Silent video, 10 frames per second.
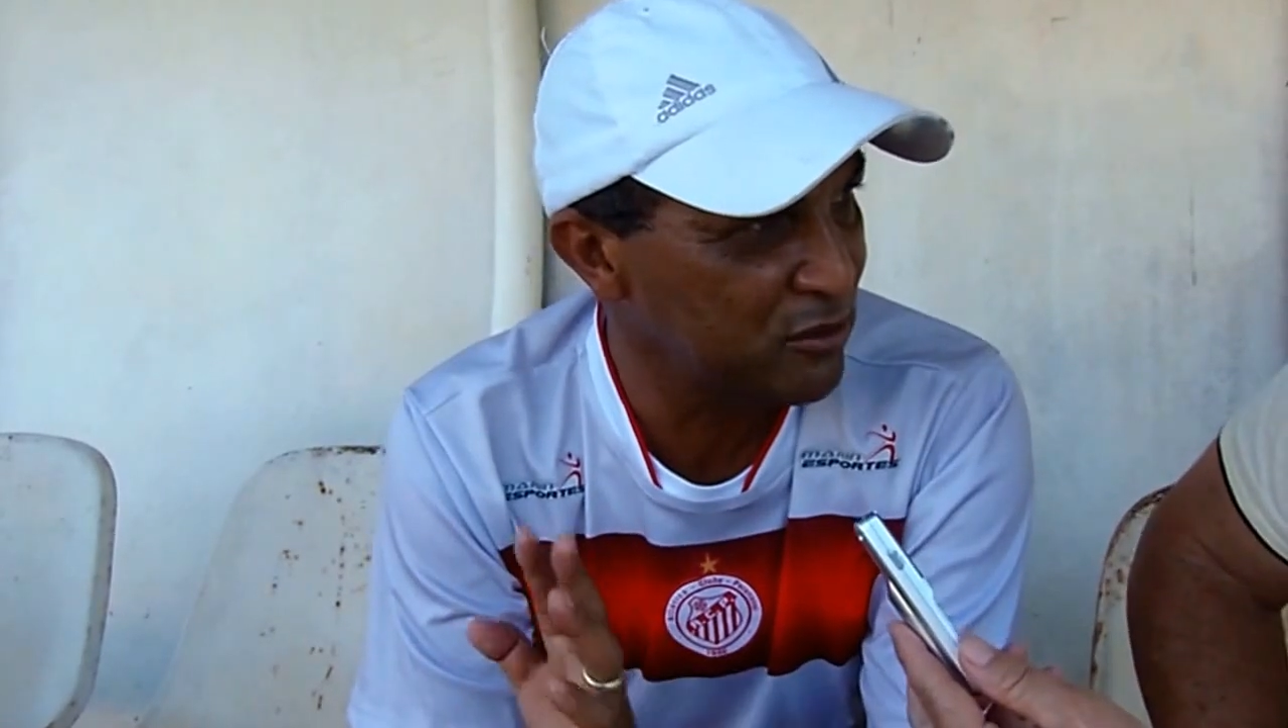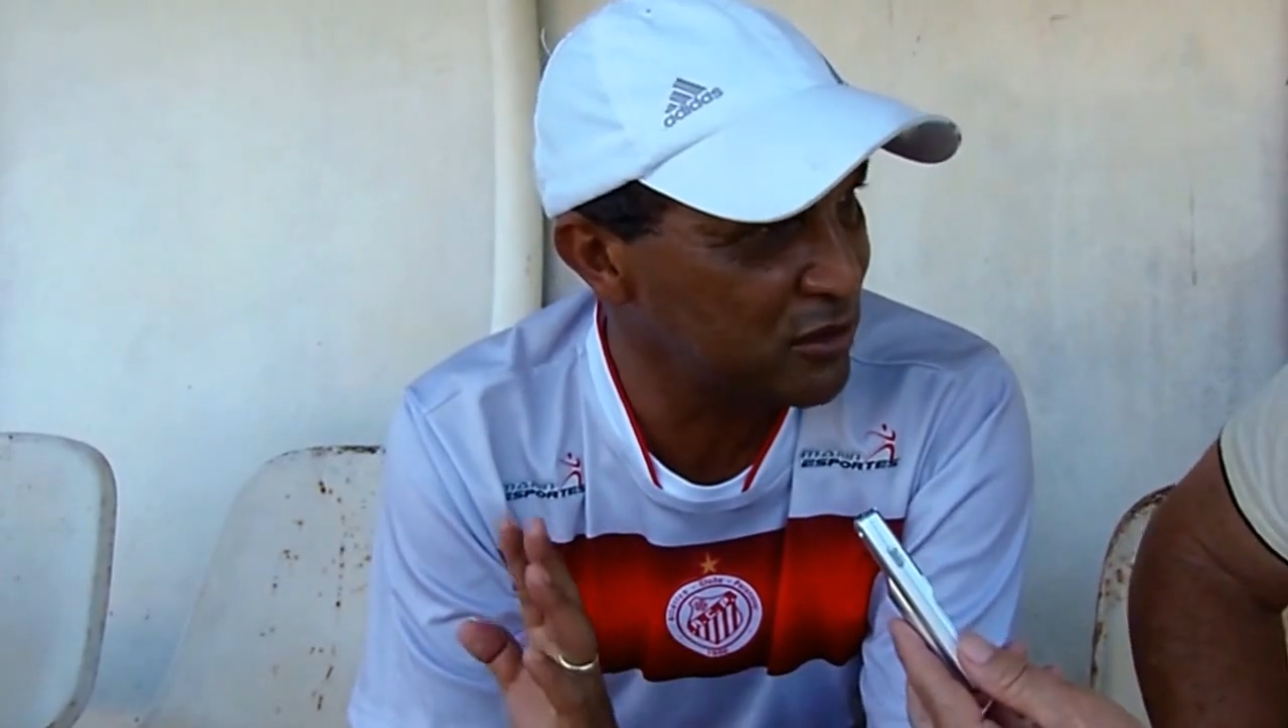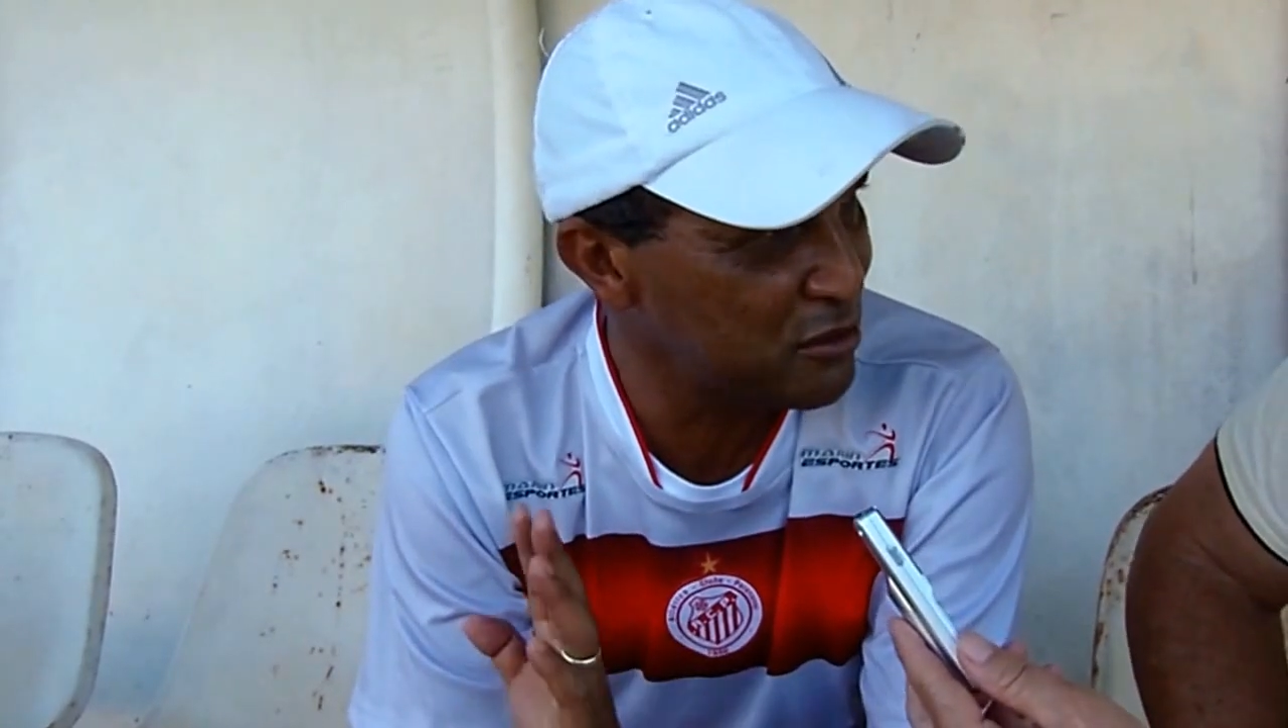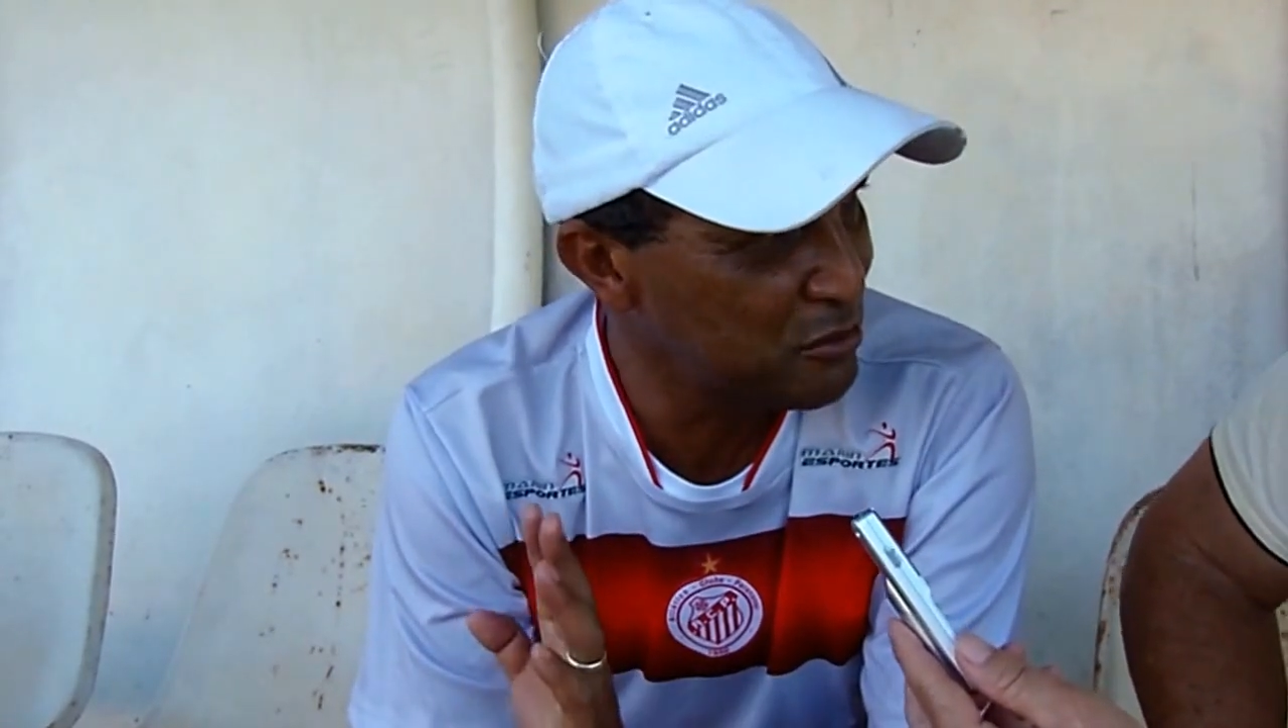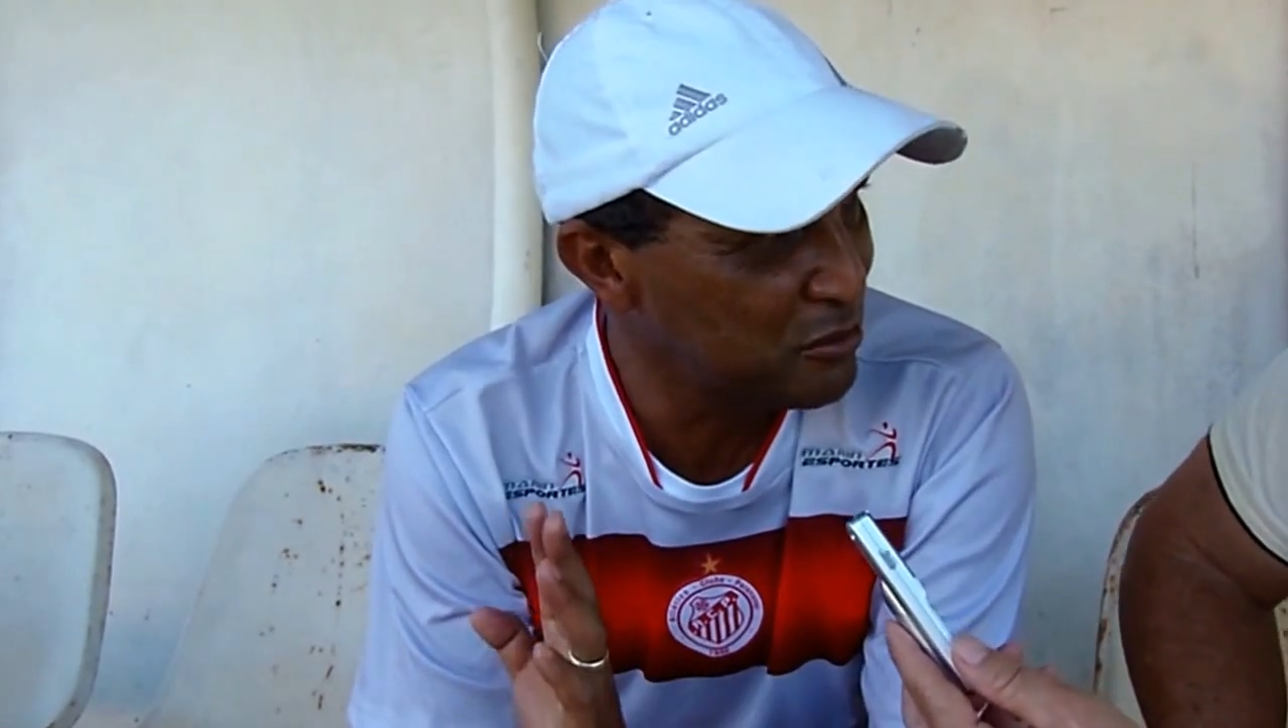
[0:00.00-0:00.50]
ou
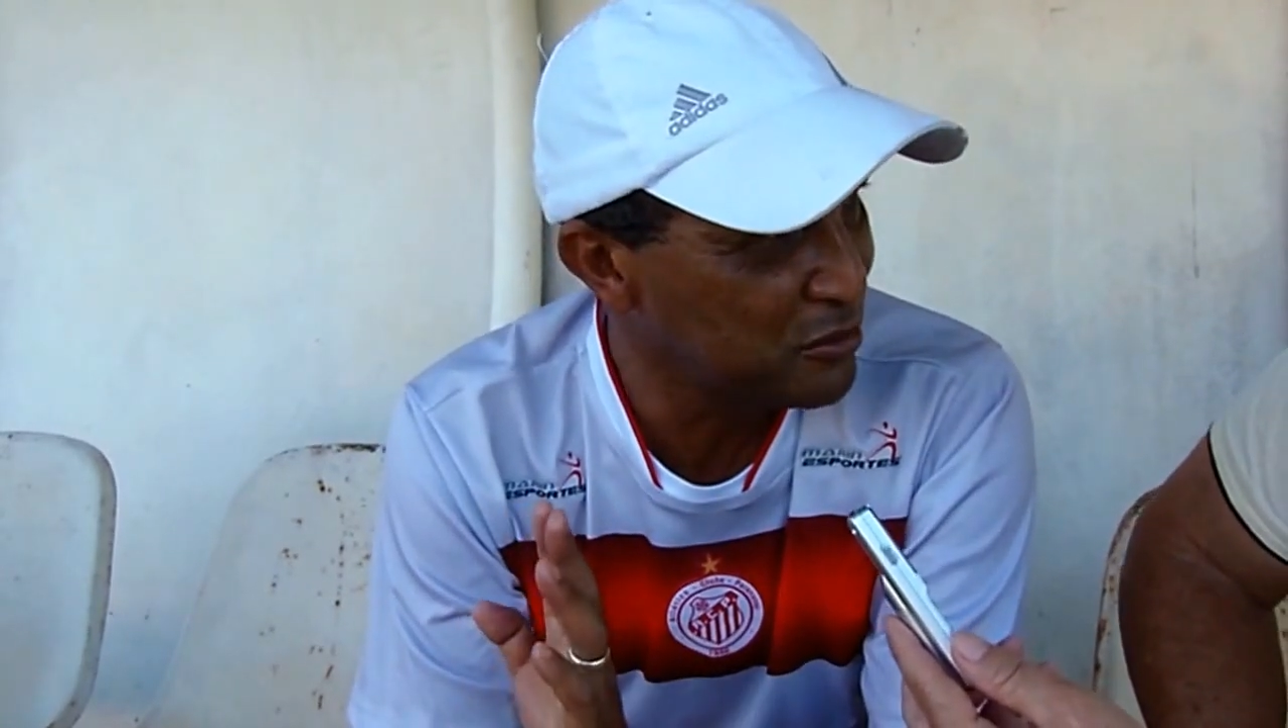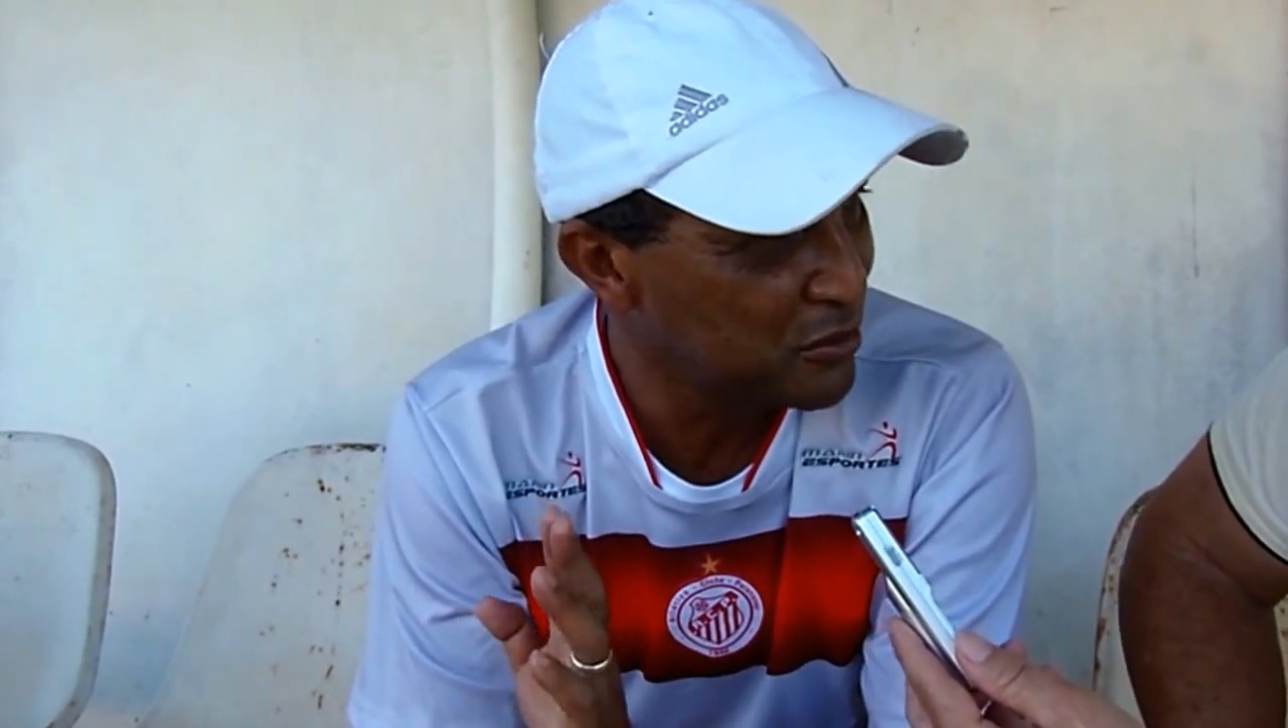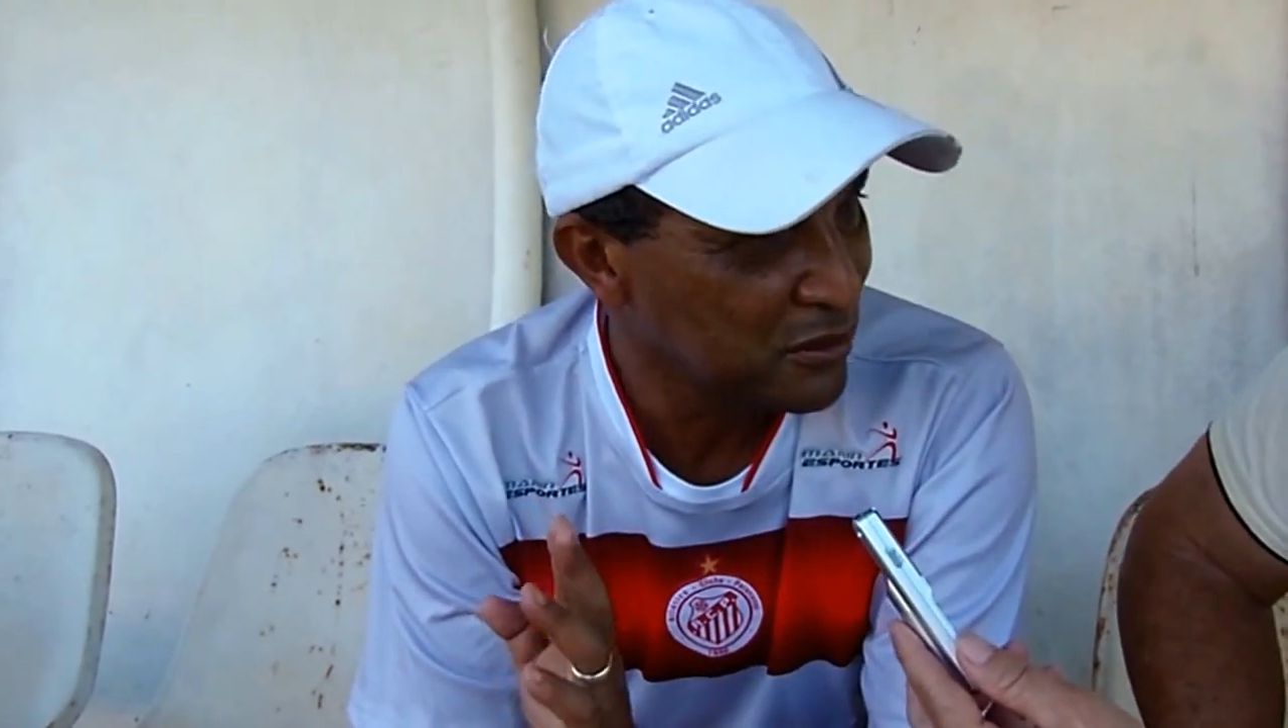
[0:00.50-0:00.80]
segundo.